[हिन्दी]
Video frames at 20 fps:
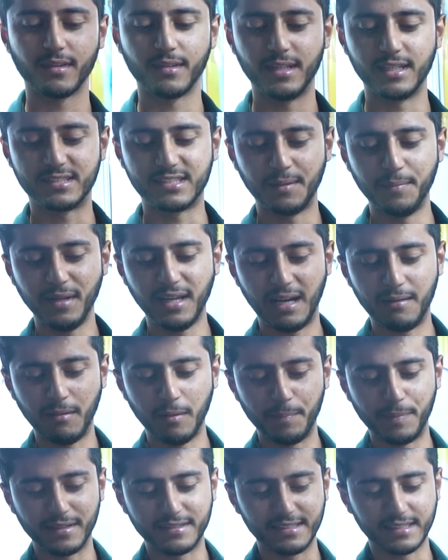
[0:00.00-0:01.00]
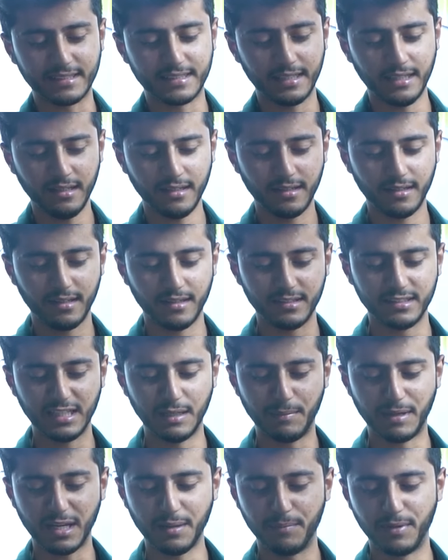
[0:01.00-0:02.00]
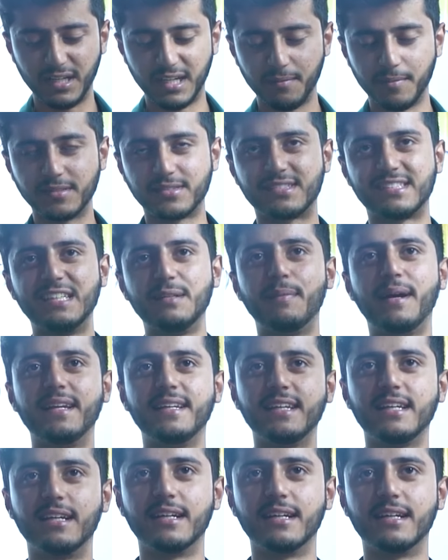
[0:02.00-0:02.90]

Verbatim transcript: ये सभी काम आप पढ़ सकते हैं ये हमारी मल्टीवर्स टीम आयने